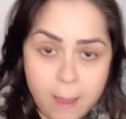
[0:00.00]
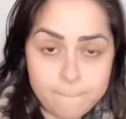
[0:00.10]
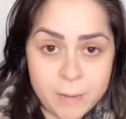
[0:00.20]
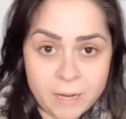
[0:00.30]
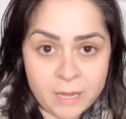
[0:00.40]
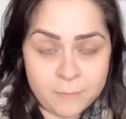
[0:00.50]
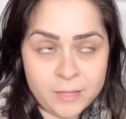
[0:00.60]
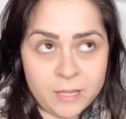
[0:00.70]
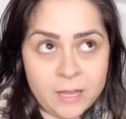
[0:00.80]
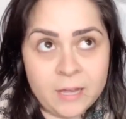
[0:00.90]
Para que me
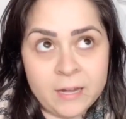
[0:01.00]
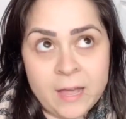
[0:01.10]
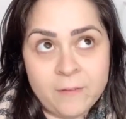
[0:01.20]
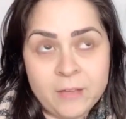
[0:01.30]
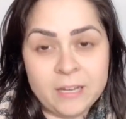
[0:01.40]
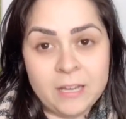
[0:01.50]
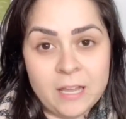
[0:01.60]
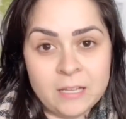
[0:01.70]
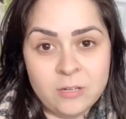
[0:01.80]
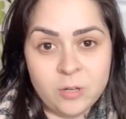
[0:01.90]
digan a ver qué
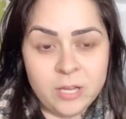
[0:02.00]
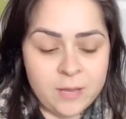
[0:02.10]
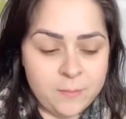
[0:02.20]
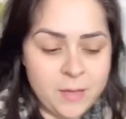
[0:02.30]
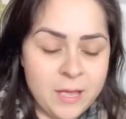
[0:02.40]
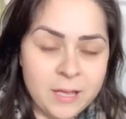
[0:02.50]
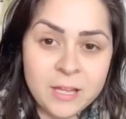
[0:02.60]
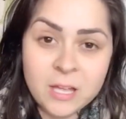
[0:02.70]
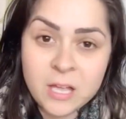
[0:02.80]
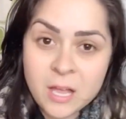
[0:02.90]
es lo que me
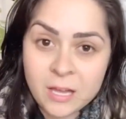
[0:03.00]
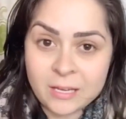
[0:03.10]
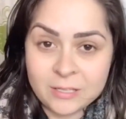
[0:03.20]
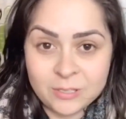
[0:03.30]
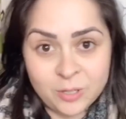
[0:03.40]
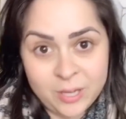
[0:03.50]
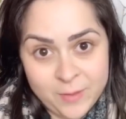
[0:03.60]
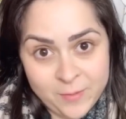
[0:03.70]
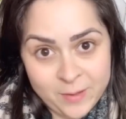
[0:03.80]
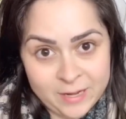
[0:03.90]
que es lo que
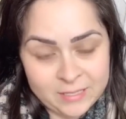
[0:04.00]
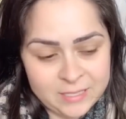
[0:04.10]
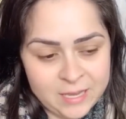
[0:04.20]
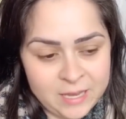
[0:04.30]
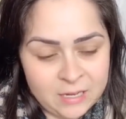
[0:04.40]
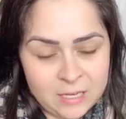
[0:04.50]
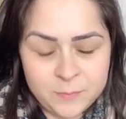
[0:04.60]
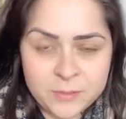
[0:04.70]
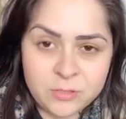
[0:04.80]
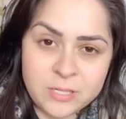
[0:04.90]
me van a hacer. Las
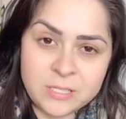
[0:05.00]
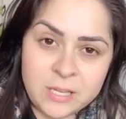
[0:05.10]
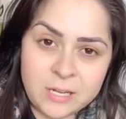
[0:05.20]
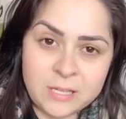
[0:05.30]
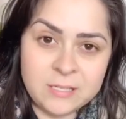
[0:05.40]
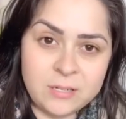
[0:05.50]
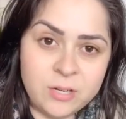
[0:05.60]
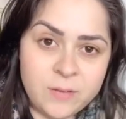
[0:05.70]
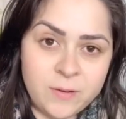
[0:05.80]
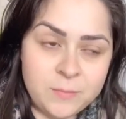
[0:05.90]
personas que
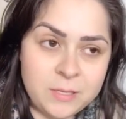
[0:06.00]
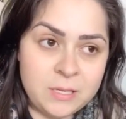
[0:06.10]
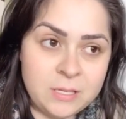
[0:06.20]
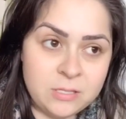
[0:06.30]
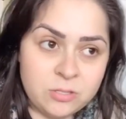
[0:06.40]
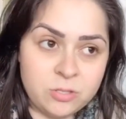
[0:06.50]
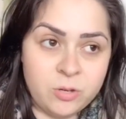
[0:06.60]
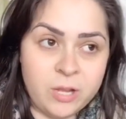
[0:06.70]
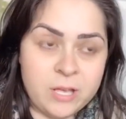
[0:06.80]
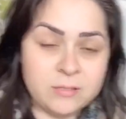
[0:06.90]
alcanzaron a ver mis
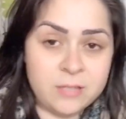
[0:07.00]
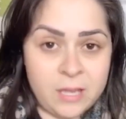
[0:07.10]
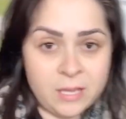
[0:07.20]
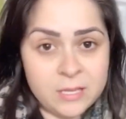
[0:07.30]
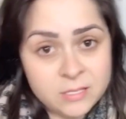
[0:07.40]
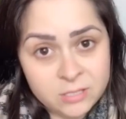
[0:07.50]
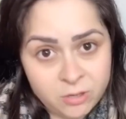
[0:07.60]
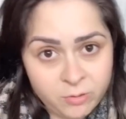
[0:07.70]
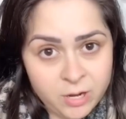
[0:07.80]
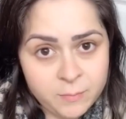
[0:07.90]
historias de
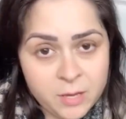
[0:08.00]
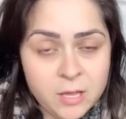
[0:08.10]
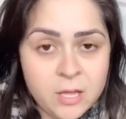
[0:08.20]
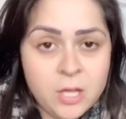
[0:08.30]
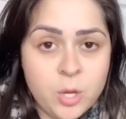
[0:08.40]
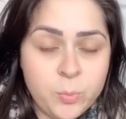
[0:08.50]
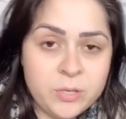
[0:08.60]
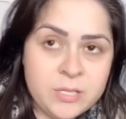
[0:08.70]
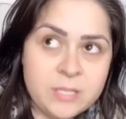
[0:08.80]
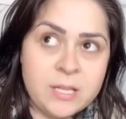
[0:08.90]
Instagram,
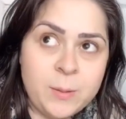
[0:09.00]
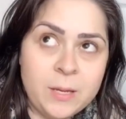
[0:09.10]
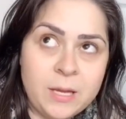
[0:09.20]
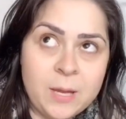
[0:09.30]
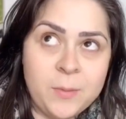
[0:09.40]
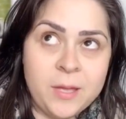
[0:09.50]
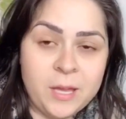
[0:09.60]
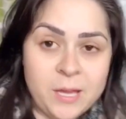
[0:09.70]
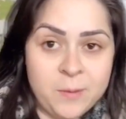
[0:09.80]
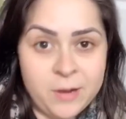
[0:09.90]
pues ya saben que
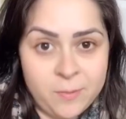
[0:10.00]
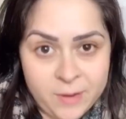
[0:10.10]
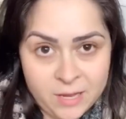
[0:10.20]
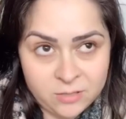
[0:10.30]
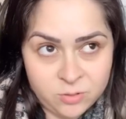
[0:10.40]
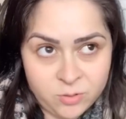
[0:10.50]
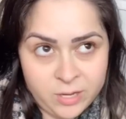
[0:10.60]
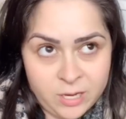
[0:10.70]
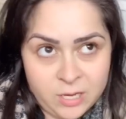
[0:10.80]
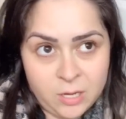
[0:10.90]
me quebré el brazo
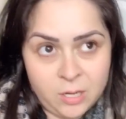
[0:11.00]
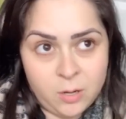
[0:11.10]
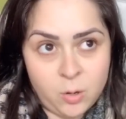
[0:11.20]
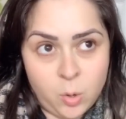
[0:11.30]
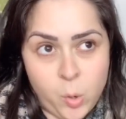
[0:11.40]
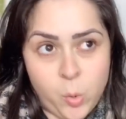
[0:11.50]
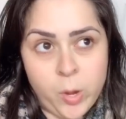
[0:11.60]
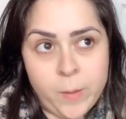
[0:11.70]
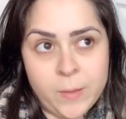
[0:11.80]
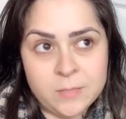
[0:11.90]
el
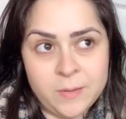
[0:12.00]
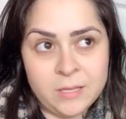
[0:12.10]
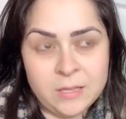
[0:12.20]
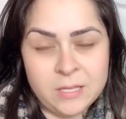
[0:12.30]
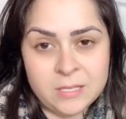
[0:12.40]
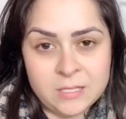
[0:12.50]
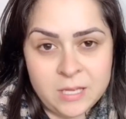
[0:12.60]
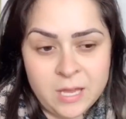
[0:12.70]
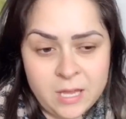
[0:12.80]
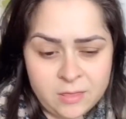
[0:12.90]
jueves
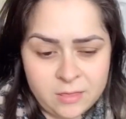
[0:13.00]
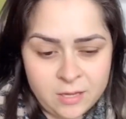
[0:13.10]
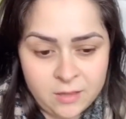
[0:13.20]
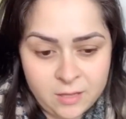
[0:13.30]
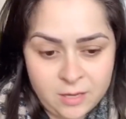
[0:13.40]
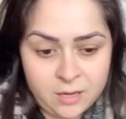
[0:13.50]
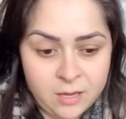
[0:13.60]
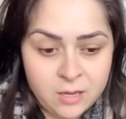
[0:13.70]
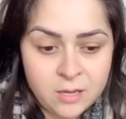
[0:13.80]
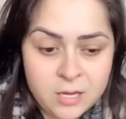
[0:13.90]
27 de
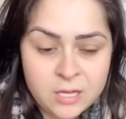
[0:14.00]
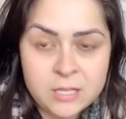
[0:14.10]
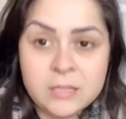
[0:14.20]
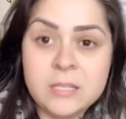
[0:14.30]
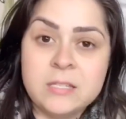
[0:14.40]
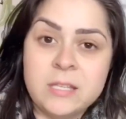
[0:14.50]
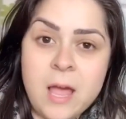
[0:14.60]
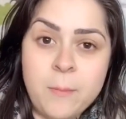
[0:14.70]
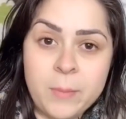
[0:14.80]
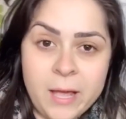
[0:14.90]

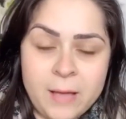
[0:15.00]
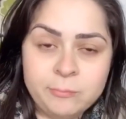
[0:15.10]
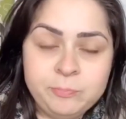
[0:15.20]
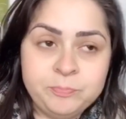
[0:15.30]
diciembre.